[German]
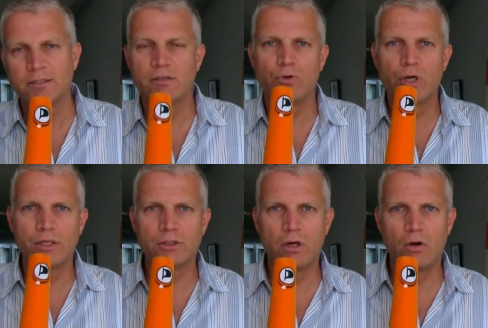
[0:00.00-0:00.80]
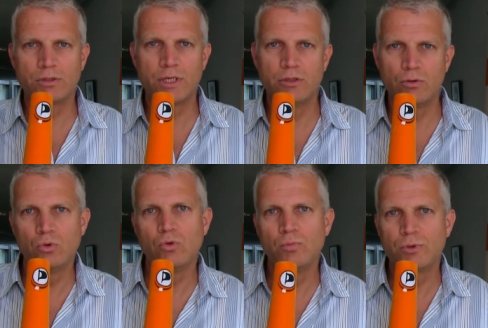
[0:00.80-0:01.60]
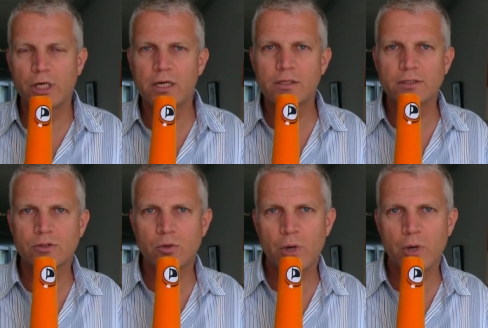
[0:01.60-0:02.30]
Dafür kann es auch seine YouTube-Channels zum